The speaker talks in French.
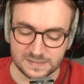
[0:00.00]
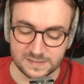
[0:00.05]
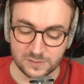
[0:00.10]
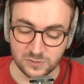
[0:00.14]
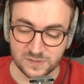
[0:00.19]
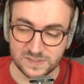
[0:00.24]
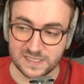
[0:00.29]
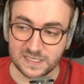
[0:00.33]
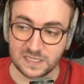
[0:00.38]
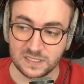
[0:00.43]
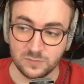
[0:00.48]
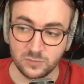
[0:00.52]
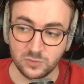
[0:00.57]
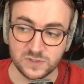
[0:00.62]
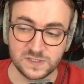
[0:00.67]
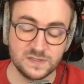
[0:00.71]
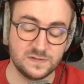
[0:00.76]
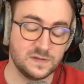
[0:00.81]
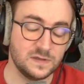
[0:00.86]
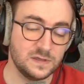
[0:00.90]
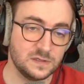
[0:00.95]
c'est aussi
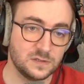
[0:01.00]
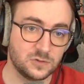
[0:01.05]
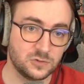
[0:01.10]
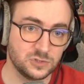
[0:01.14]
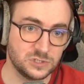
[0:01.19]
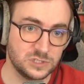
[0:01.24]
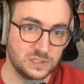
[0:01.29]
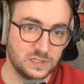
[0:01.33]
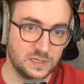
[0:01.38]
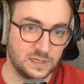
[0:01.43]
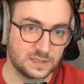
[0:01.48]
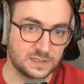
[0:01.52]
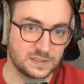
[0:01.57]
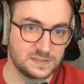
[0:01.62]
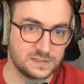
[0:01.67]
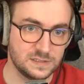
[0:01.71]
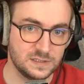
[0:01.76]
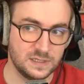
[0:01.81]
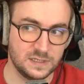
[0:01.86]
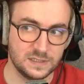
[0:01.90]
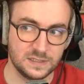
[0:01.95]
l'animosité que génère
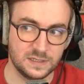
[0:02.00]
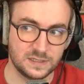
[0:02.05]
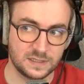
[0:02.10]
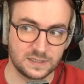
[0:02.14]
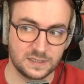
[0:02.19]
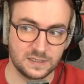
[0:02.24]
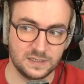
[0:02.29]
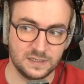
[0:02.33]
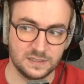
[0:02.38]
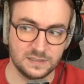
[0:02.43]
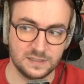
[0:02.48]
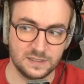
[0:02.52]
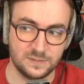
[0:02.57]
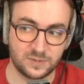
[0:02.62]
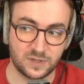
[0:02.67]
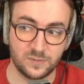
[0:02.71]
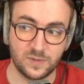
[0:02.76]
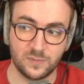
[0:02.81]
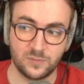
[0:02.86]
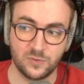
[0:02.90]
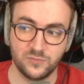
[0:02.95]
la
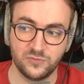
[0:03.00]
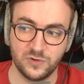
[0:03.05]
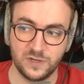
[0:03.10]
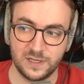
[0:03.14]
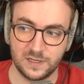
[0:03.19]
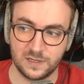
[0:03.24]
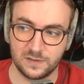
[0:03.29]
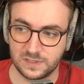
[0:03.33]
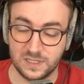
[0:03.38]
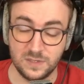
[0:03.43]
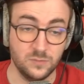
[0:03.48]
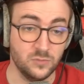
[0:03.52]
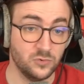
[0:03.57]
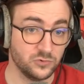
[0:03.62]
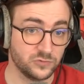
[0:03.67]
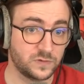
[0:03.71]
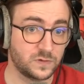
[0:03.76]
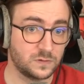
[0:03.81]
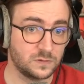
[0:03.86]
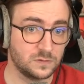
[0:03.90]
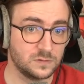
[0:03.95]
primaire populaire qui
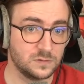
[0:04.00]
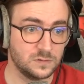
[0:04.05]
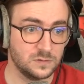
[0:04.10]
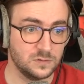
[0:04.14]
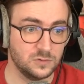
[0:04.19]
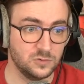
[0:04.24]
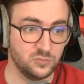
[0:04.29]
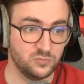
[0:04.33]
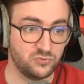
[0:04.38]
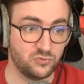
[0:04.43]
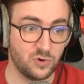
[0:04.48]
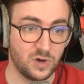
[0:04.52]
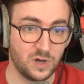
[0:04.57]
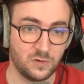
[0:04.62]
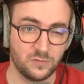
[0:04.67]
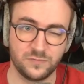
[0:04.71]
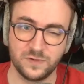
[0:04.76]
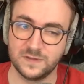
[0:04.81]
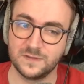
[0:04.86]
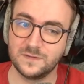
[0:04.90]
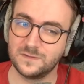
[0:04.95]
montre le poids en
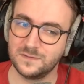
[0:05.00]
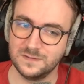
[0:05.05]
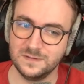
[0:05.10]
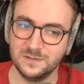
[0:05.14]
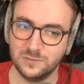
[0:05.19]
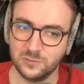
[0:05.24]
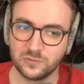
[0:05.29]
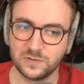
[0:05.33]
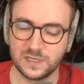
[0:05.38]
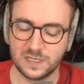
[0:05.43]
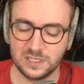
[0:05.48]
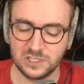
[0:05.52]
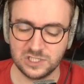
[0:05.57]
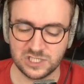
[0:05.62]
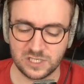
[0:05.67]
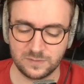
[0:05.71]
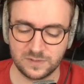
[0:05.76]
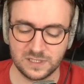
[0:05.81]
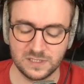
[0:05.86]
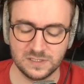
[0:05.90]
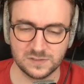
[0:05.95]
fait non
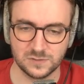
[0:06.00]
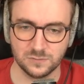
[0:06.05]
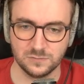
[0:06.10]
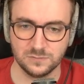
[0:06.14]
négligeable qu'ils